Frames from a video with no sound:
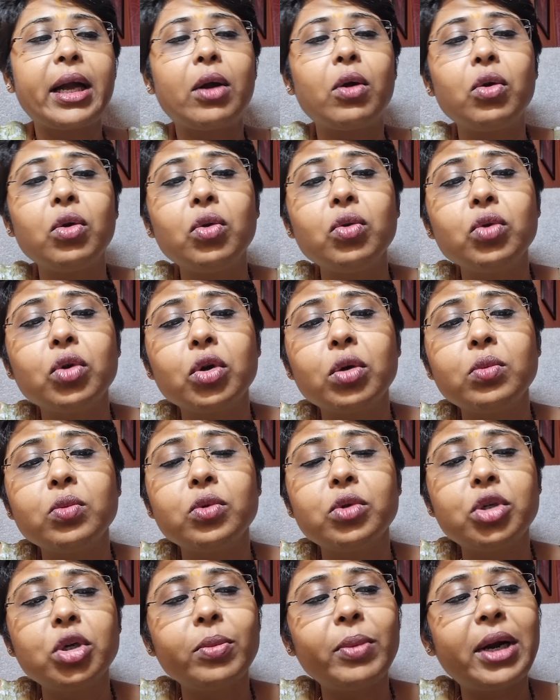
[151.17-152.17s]
কোনো রকম
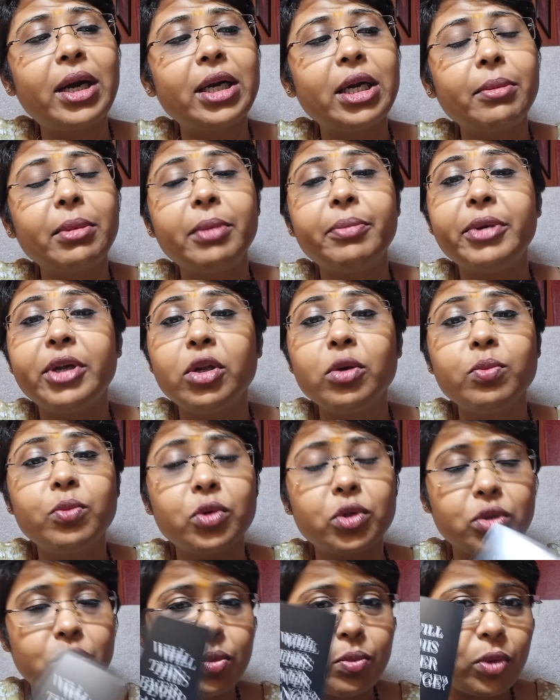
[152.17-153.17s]
উল্টো পাল্টা বা বিরূপ
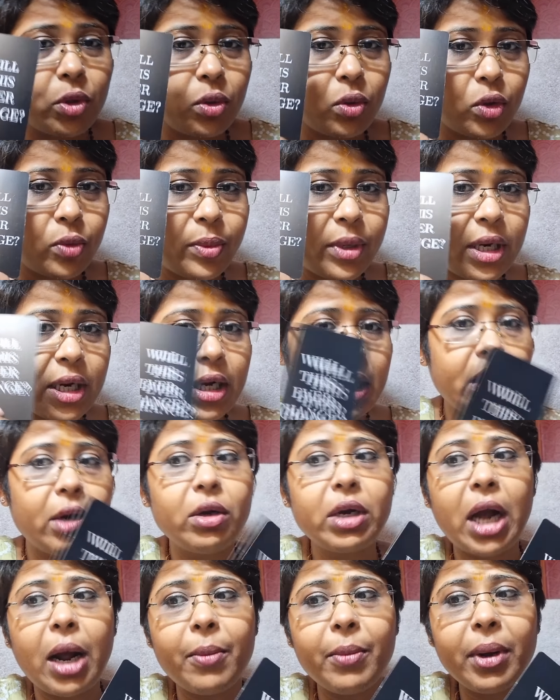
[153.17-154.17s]
মন্তব্য করবেন না
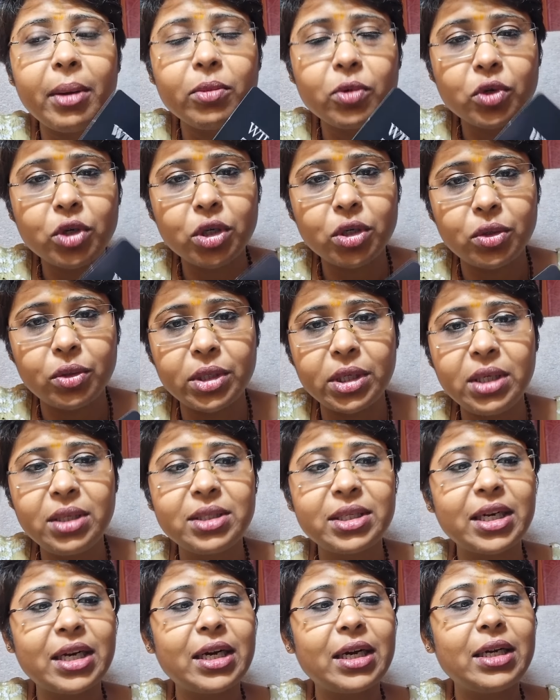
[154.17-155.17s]
কারণ আমরা মনে করি
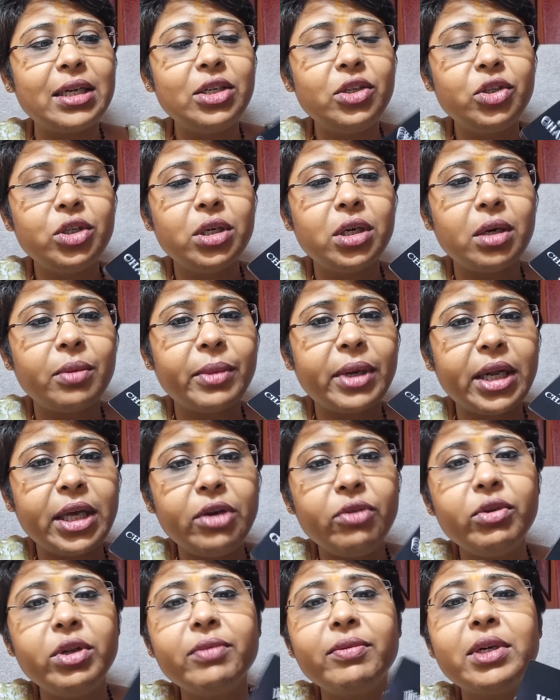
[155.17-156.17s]
যে মানে
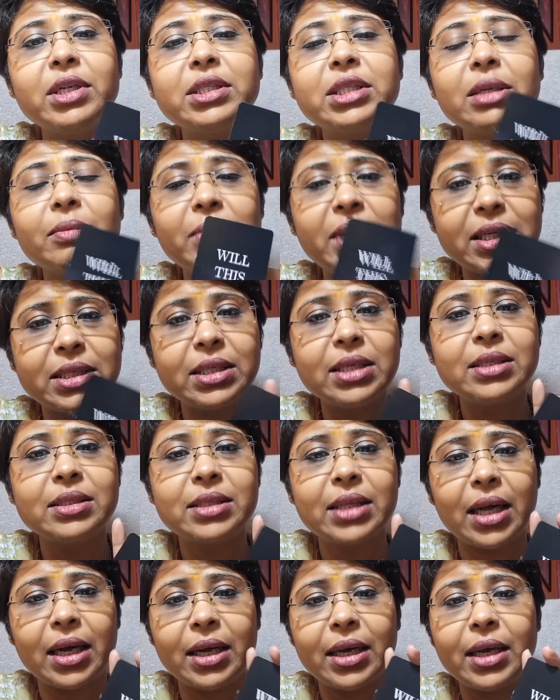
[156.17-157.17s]
ইউনিভার্সাল ব্লেসিংস
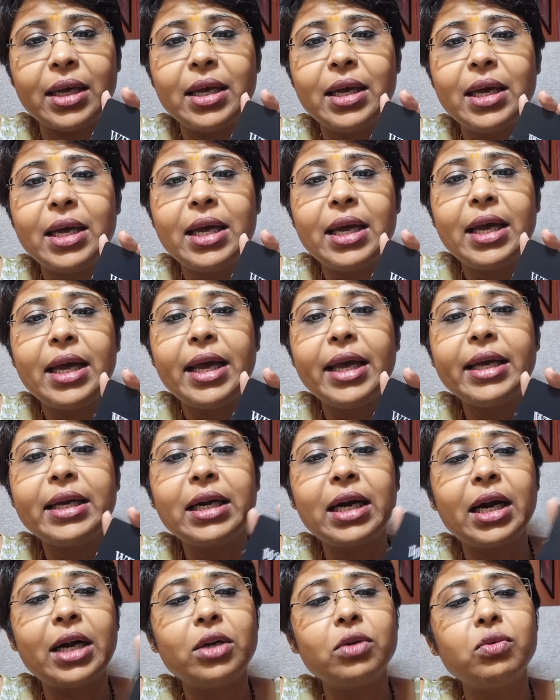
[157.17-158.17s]
থাকে এই
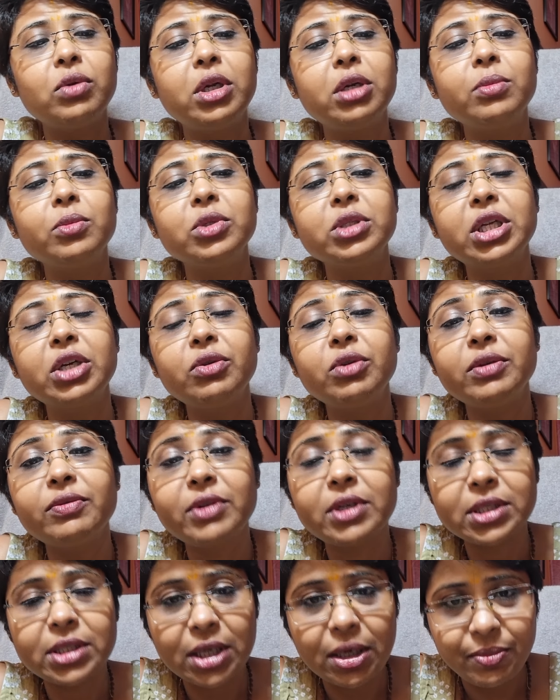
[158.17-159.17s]
কার্ডগুলোর মধ্যে
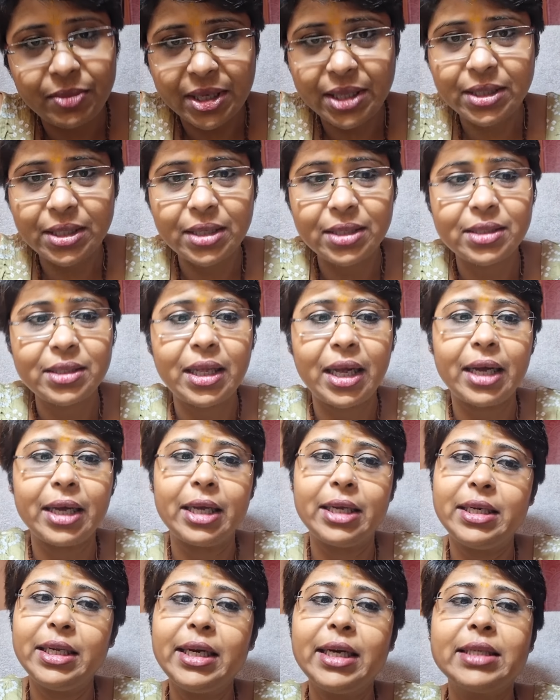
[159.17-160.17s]
ইউনিভার্সাল ব্লেসিংস
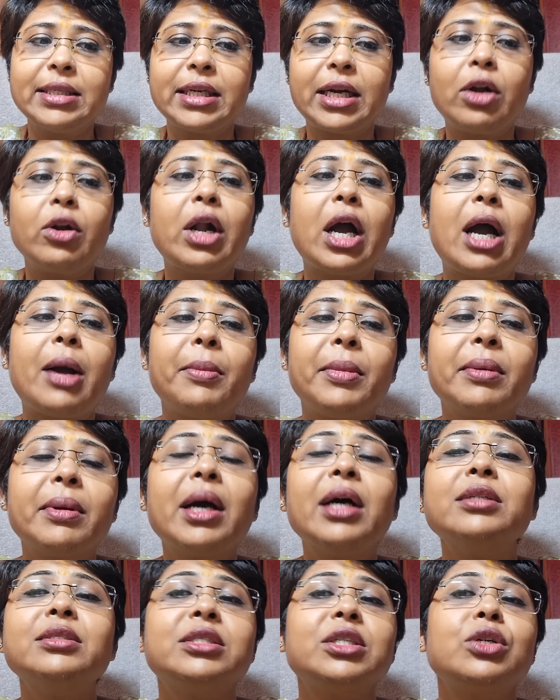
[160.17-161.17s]
থাকে ঠিক আছে কারণ
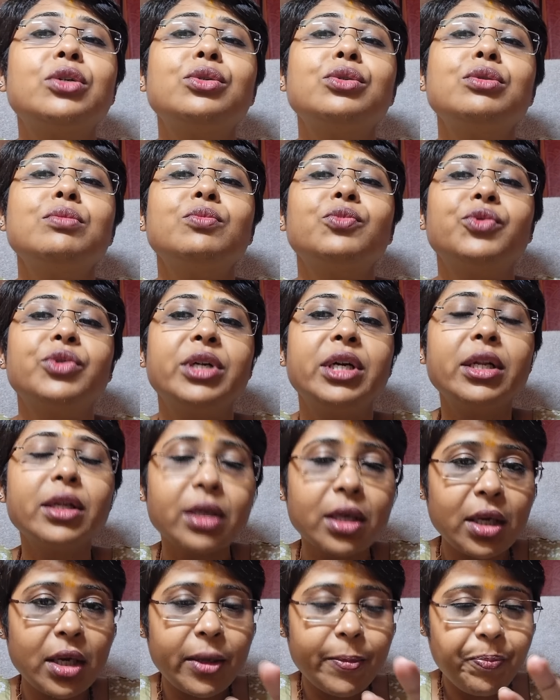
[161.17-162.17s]
আমরা যে কোনো মনের
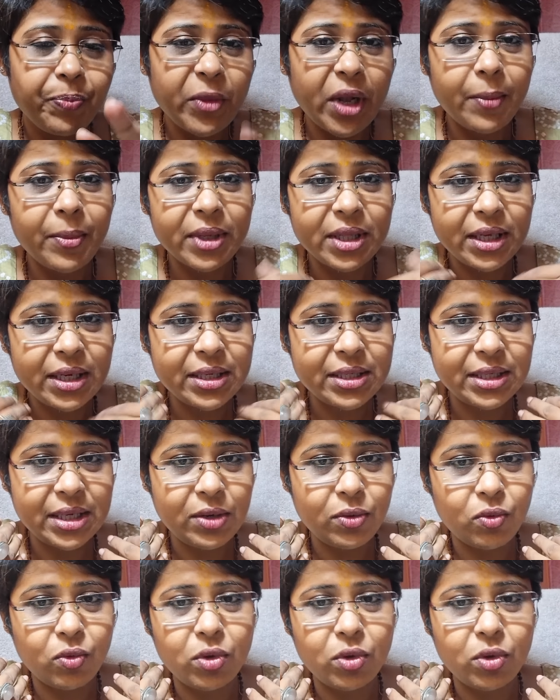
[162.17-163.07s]
আমাদের যে